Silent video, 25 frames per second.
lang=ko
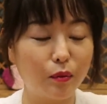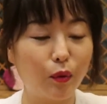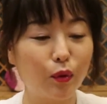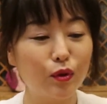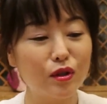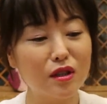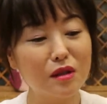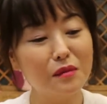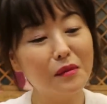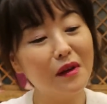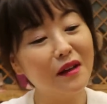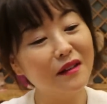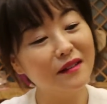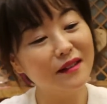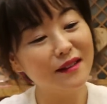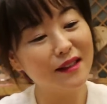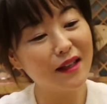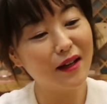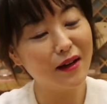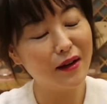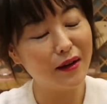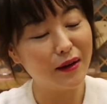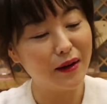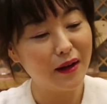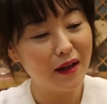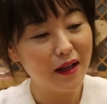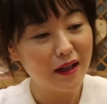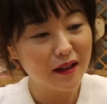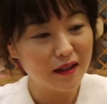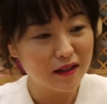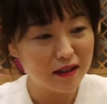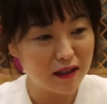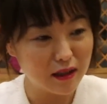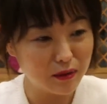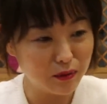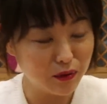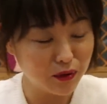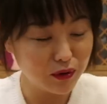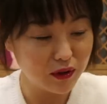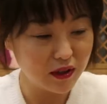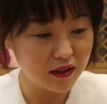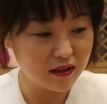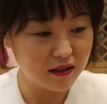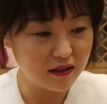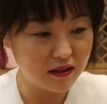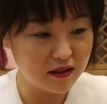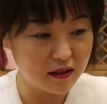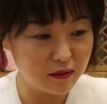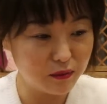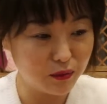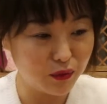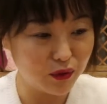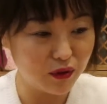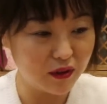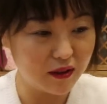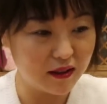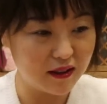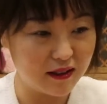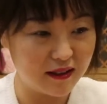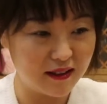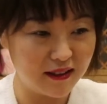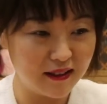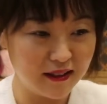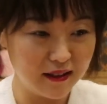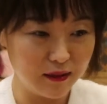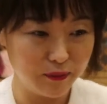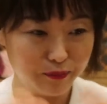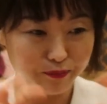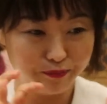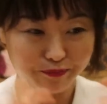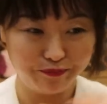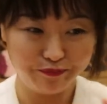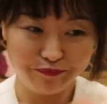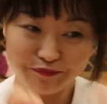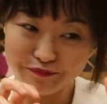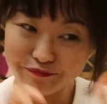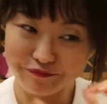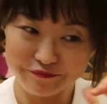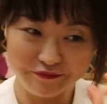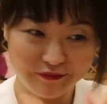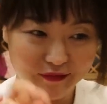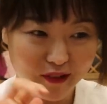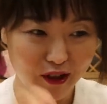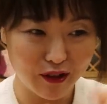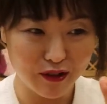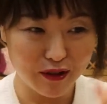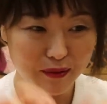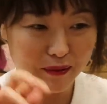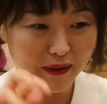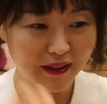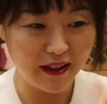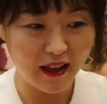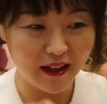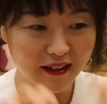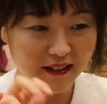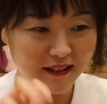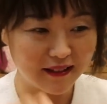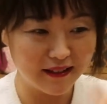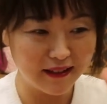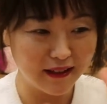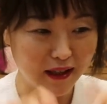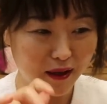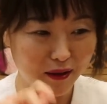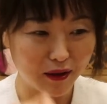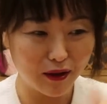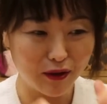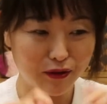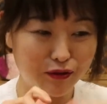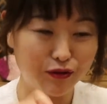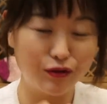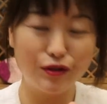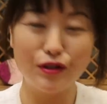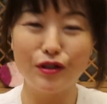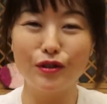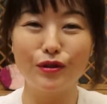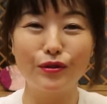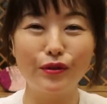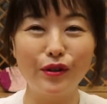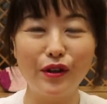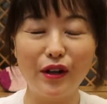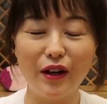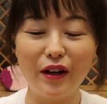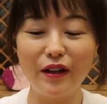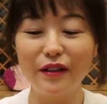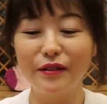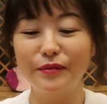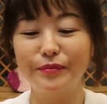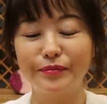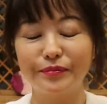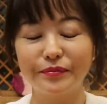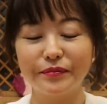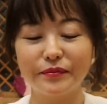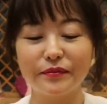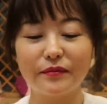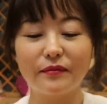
보시면서 질문 있으신 분들 열심히 댓글 남겨주시고요.